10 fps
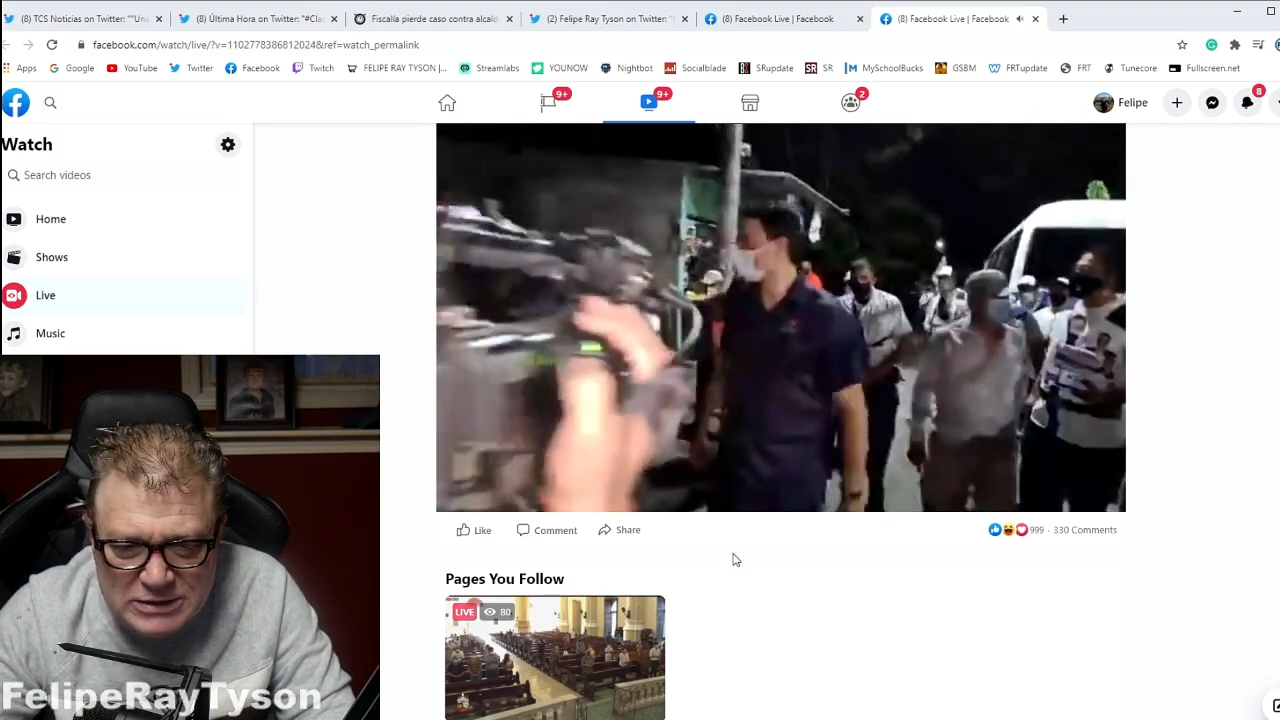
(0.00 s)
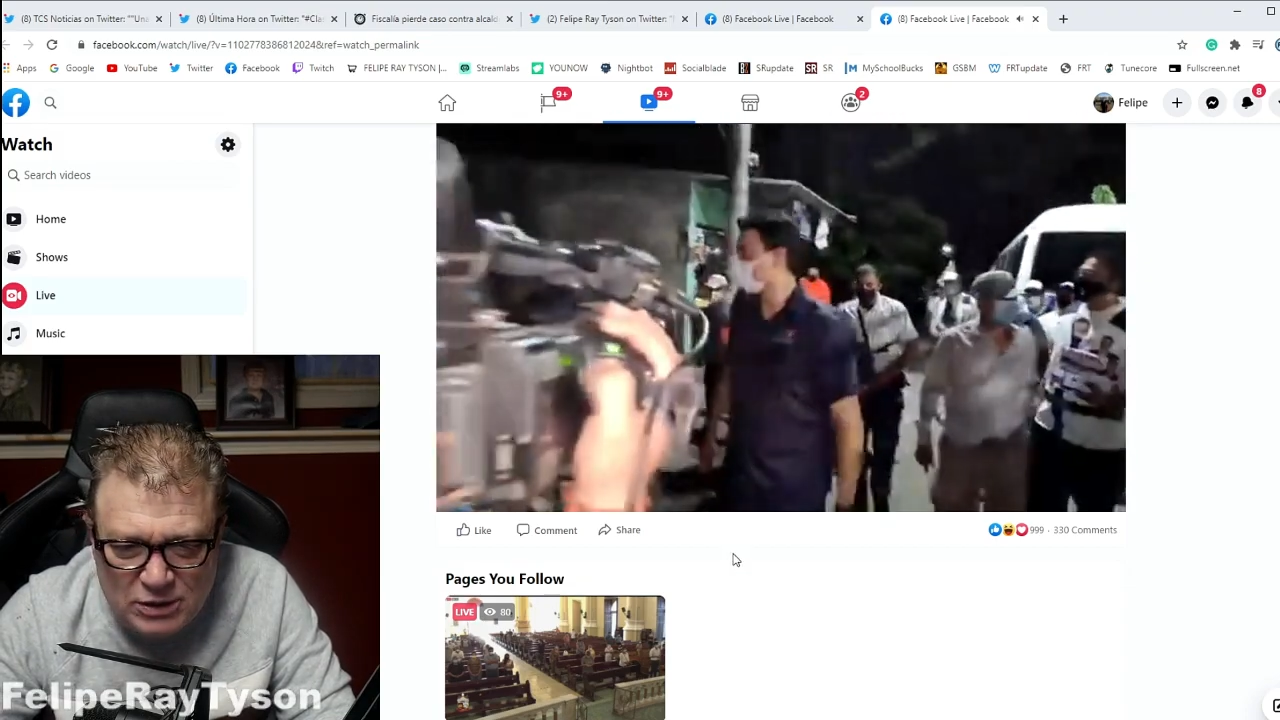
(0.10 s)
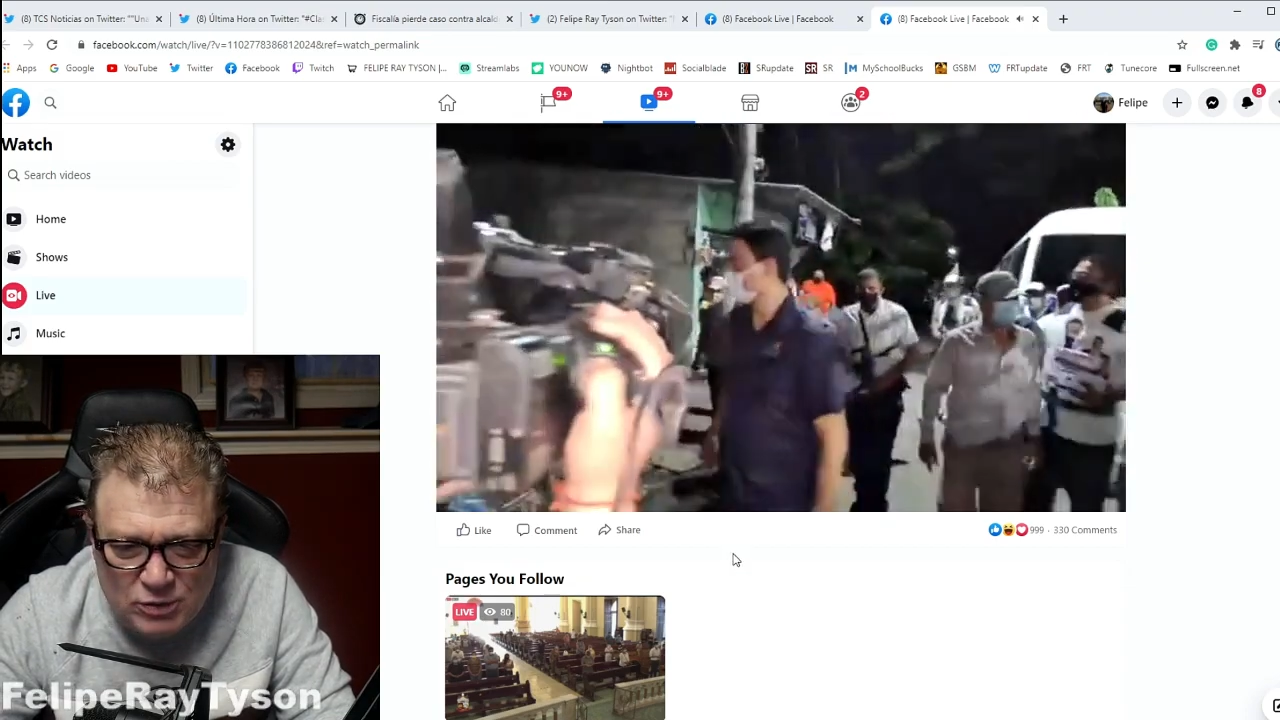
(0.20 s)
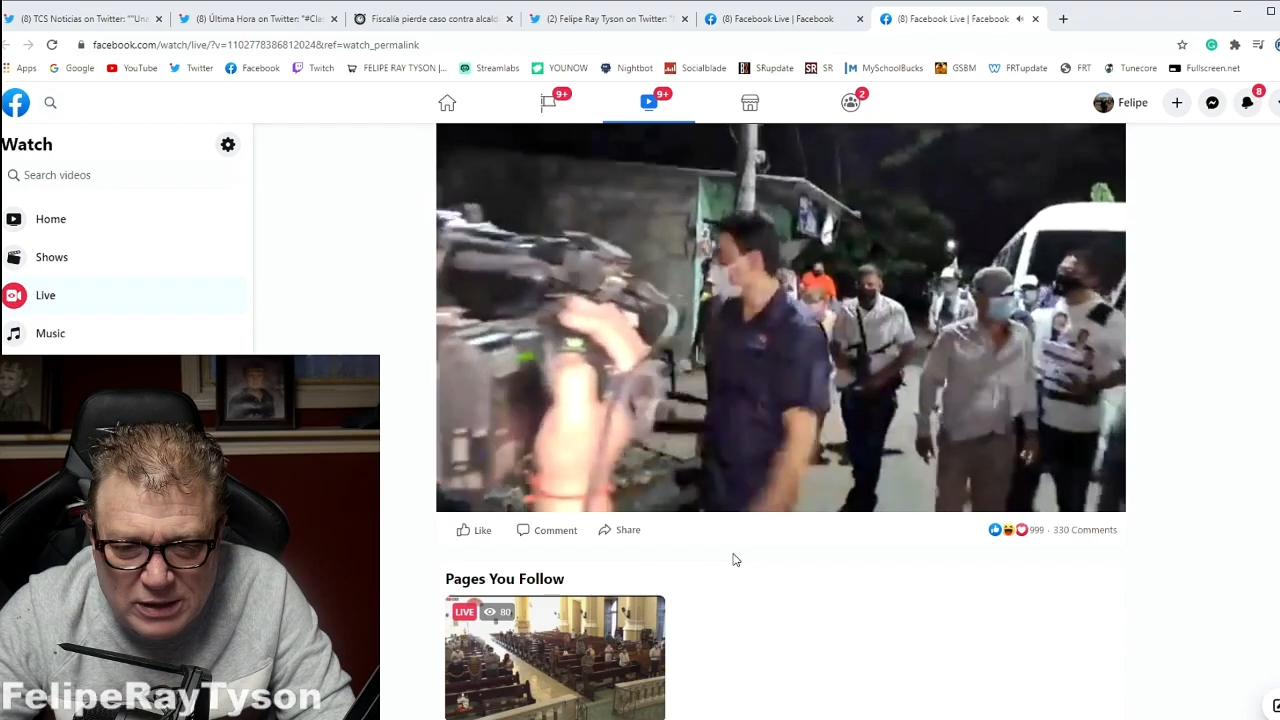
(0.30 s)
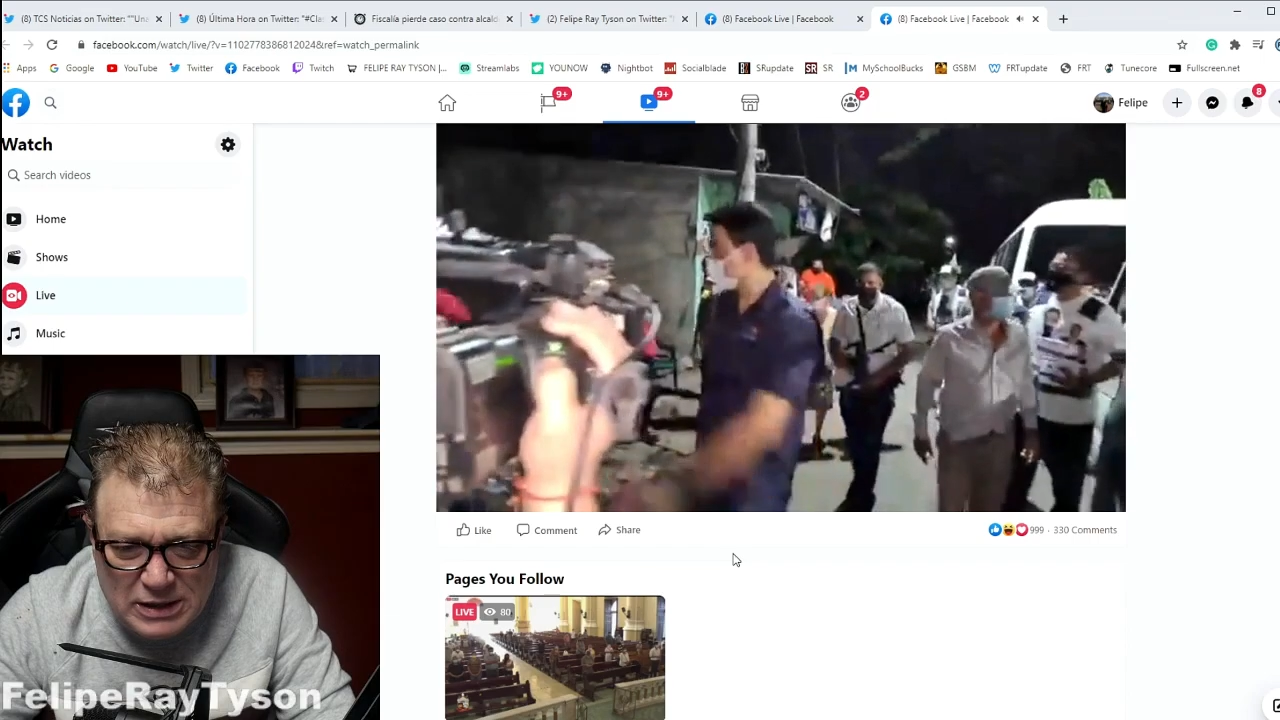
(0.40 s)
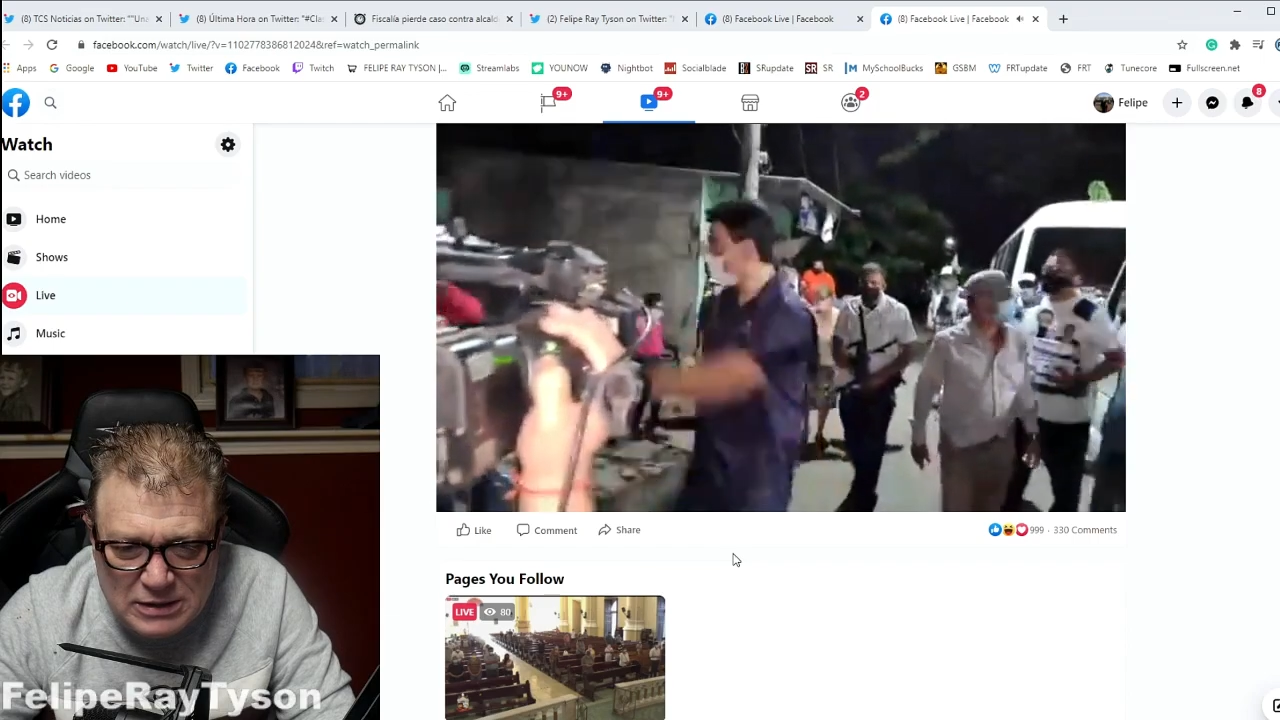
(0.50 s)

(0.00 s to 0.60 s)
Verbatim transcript: haciendo aquí?